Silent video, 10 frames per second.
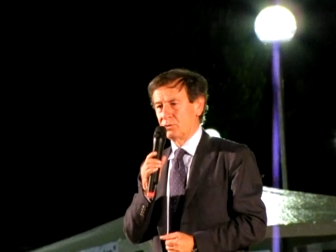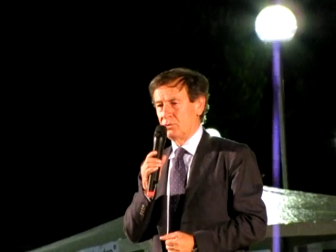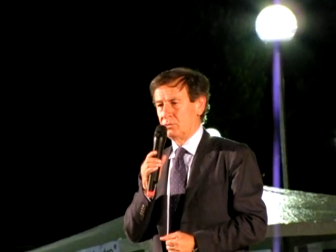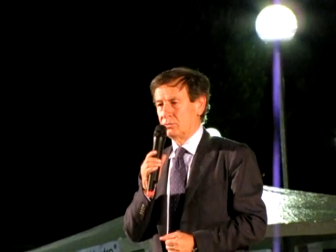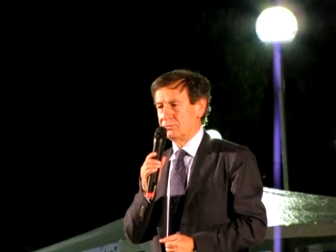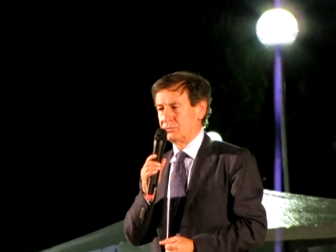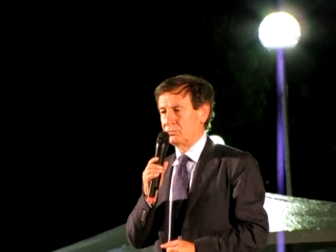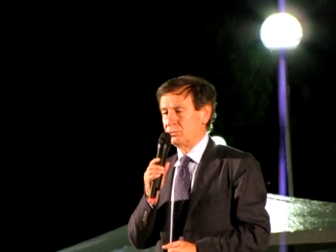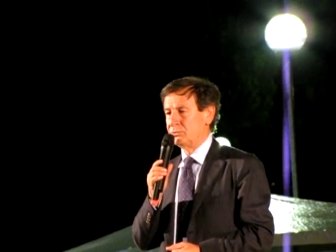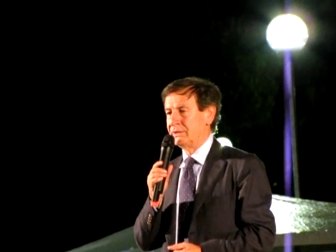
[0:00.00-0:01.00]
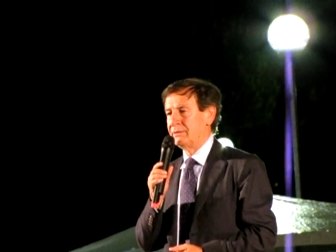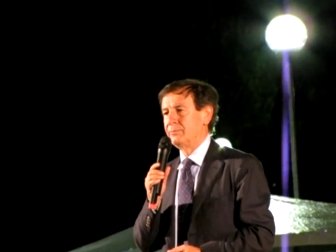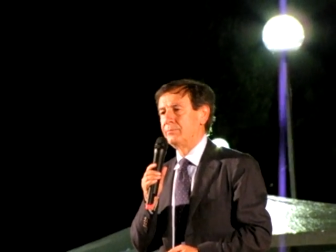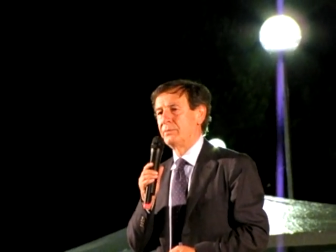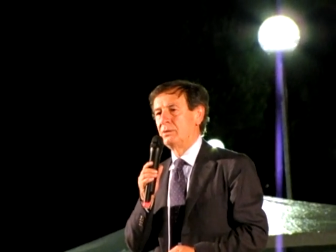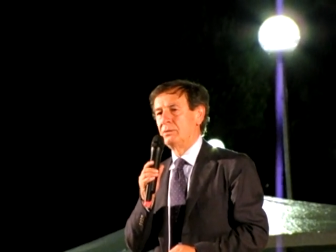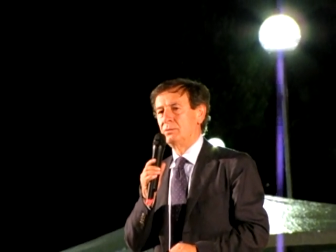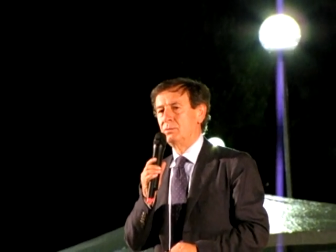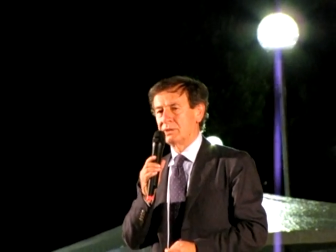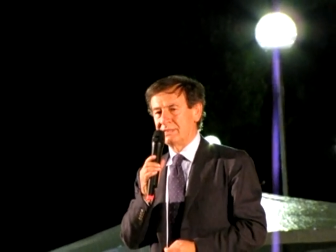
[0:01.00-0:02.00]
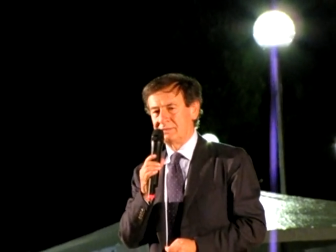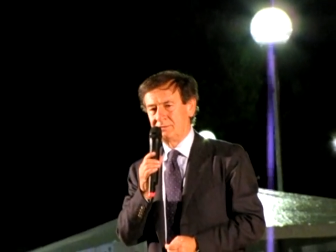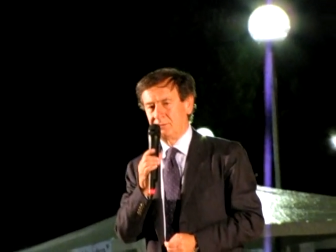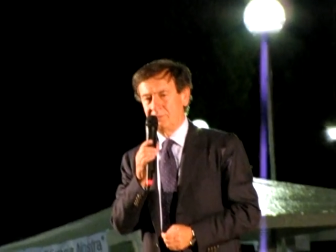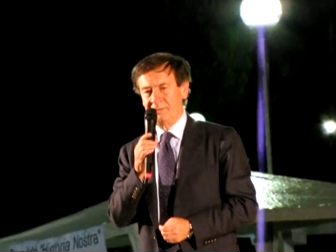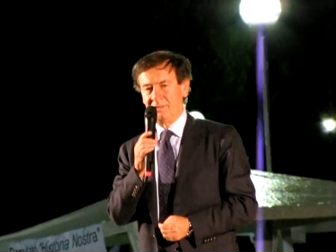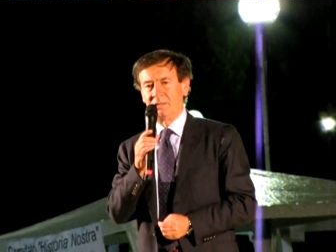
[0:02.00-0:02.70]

Proloco, Fresolone, un grazie